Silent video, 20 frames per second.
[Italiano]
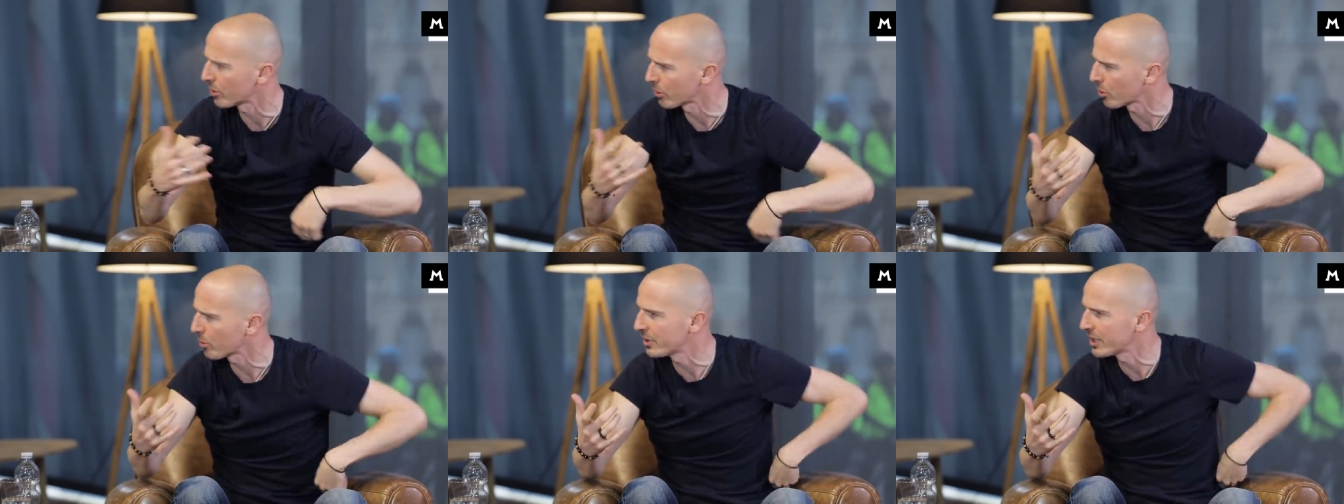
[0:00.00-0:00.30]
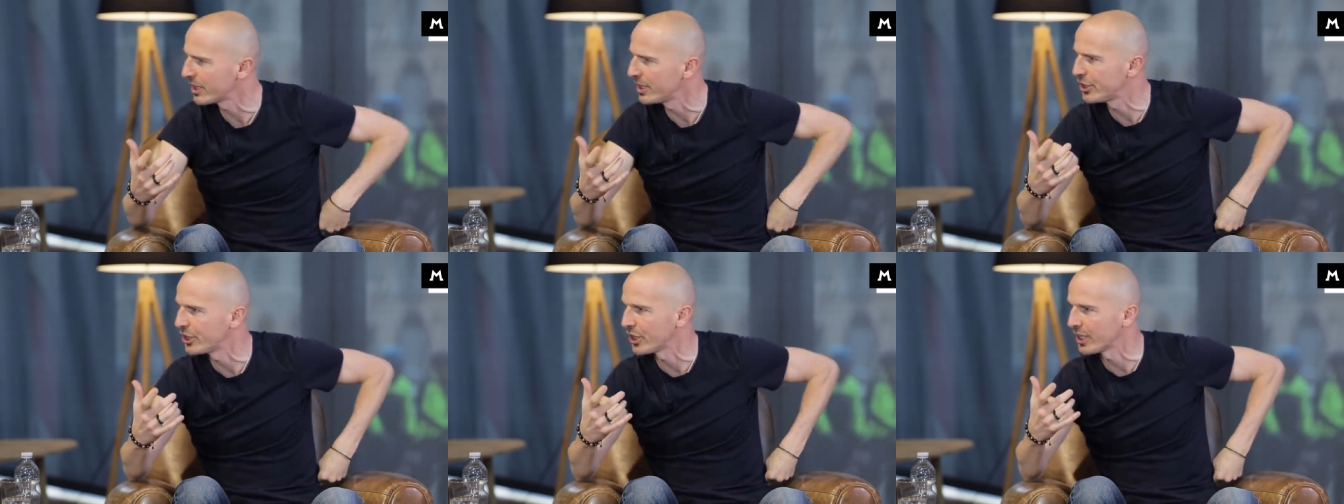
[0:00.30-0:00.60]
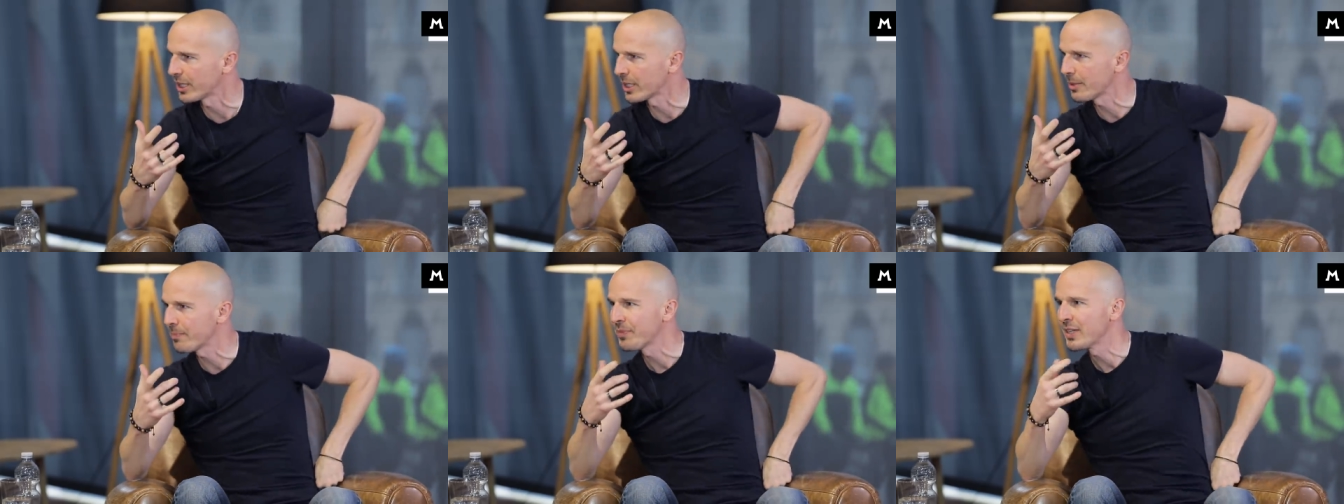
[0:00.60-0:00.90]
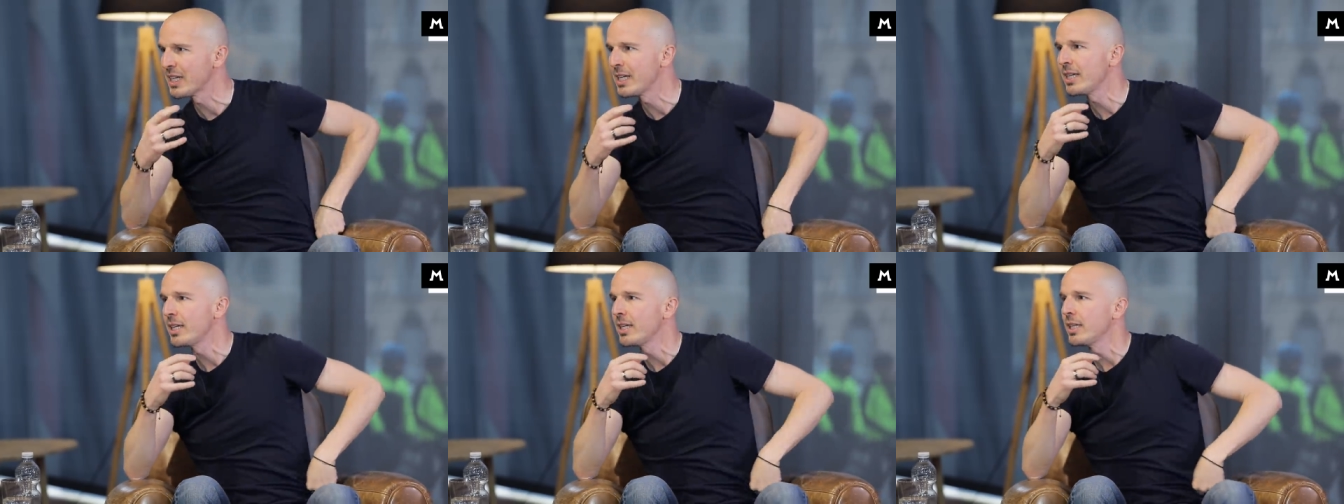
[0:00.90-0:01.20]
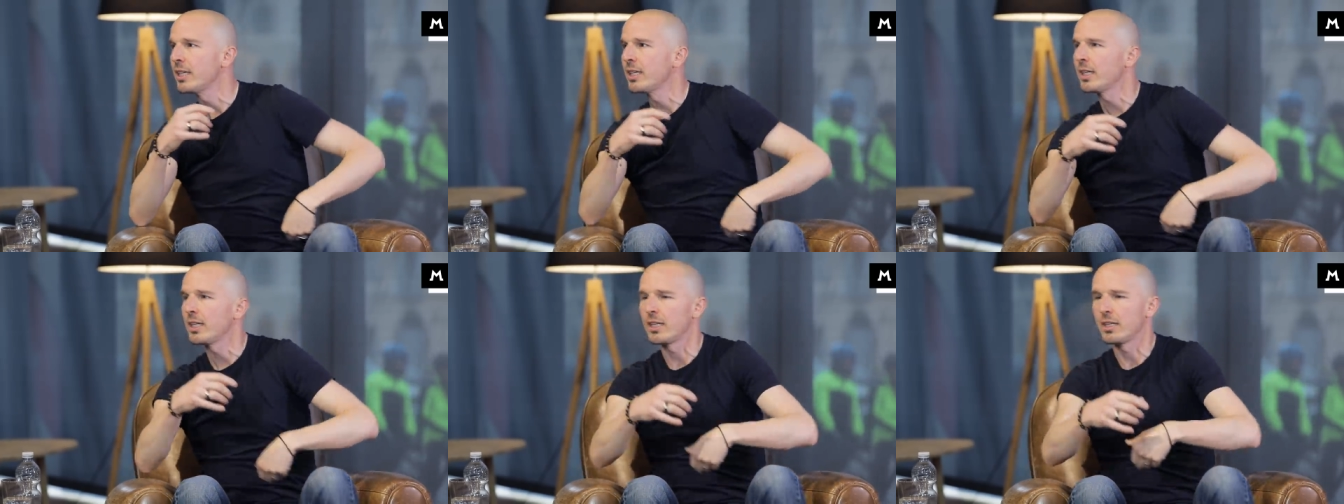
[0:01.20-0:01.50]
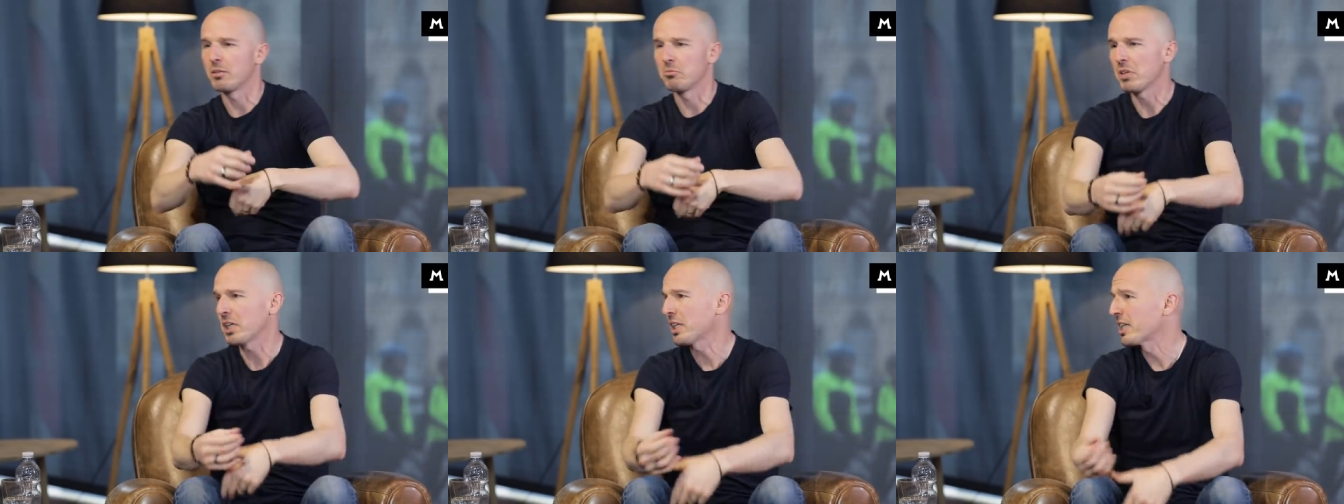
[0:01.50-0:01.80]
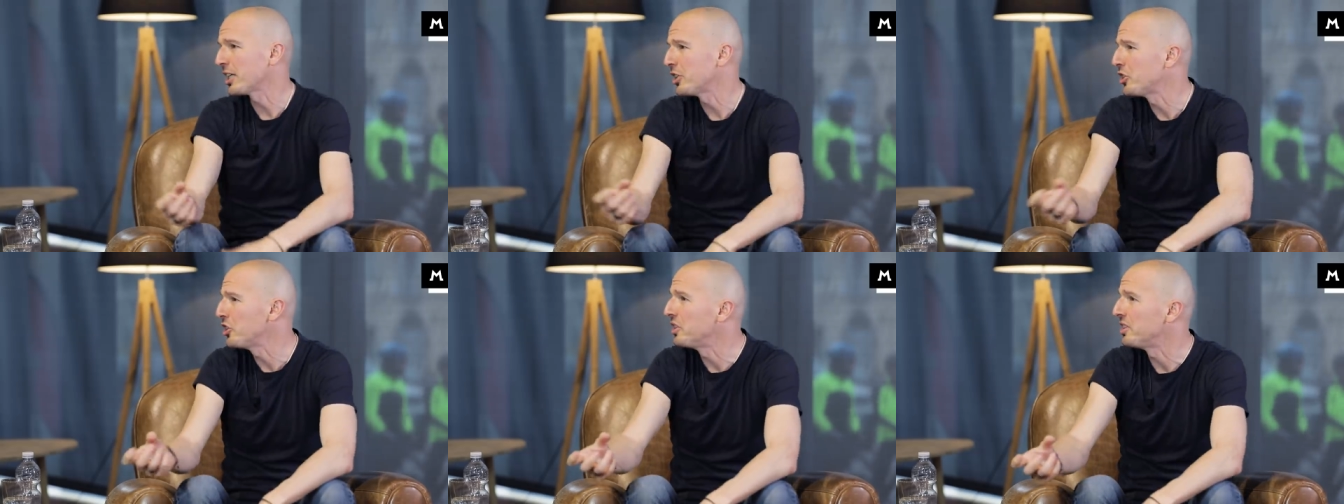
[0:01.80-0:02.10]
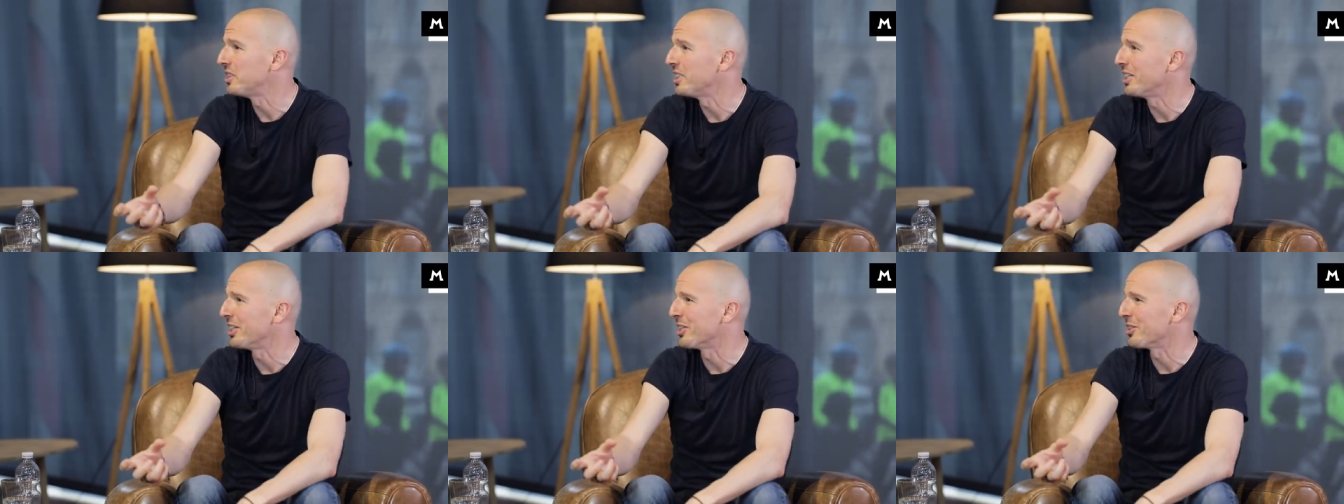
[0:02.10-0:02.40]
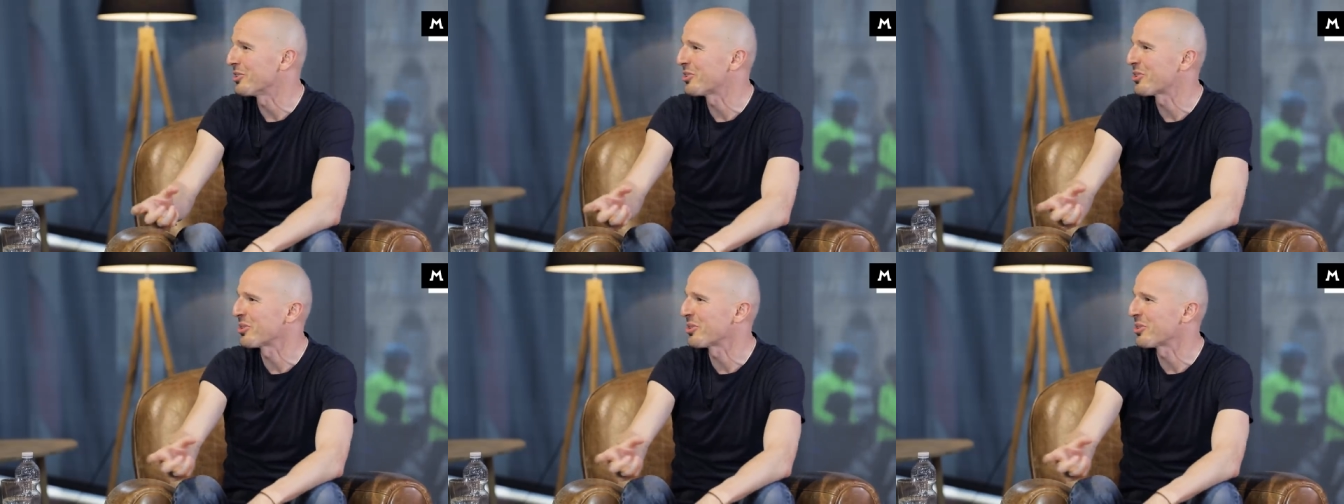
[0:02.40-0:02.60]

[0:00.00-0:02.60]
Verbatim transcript: una roba del genere. È una crescitina,